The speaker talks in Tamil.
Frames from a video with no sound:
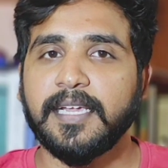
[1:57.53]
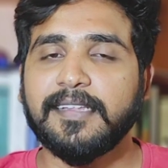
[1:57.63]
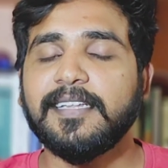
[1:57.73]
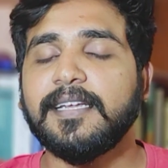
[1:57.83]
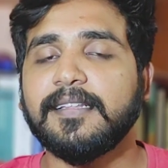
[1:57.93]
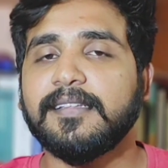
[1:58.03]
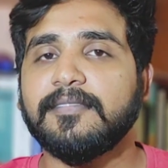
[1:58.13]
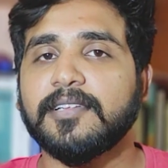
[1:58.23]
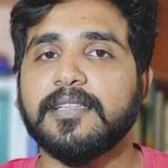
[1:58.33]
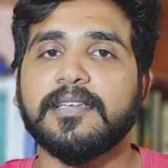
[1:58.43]

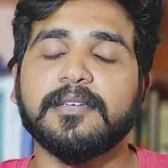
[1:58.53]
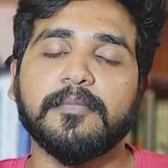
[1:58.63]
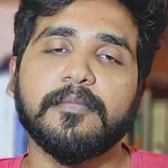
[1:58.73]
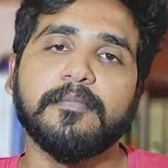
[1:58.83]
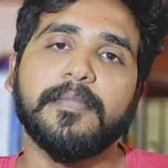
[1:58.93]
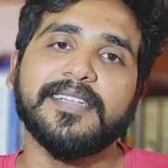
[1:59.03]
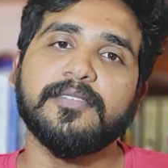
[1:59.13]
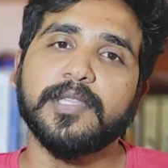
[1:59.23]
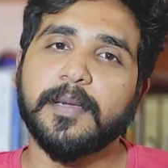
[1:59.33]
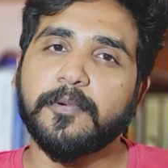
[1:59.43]
எஸ்இடிசி e வந்து
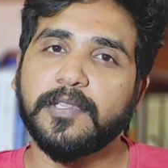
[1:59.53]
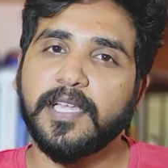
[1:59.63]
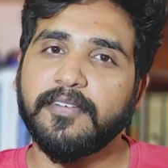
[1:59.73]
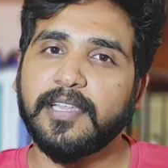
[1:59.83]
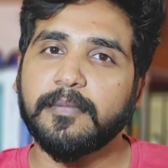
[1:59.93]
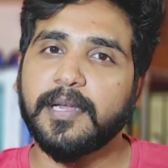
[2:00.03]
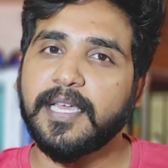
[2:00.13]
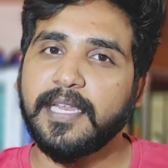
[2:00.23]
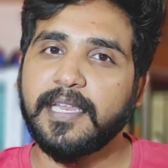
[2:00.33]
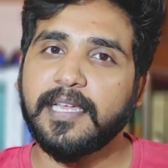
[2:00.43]
பஸ் வந்து அப்போ வந்து
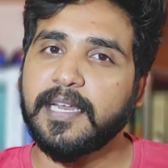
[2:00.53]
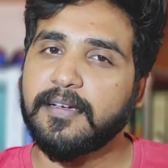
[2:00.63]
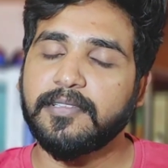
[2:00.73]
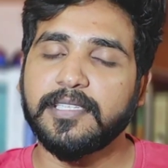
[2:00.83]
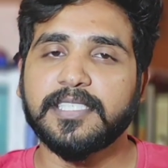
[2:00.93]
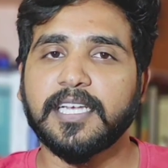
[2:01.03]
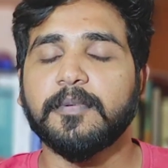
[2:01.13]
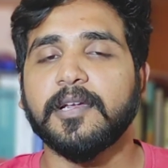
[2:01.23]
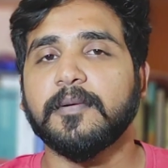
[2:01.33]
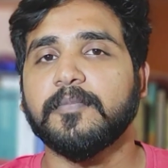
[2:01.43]
அவைலபிளாக இல்லை நான் வந்து
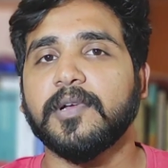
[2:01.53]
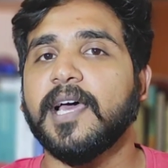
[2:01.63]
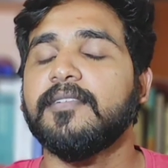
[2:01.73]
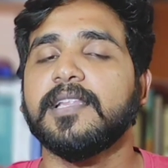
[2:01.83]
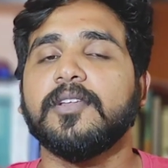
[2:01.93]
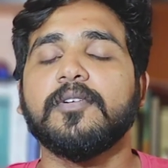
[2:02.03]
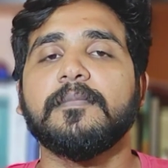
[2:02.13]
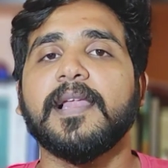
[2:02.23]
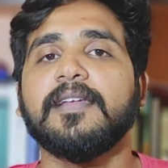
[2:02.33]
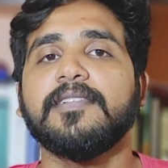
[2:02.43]
செக் பண்ணப்போ நான்
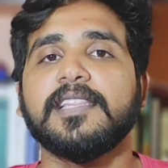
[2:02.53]
என்னோடய பிளான்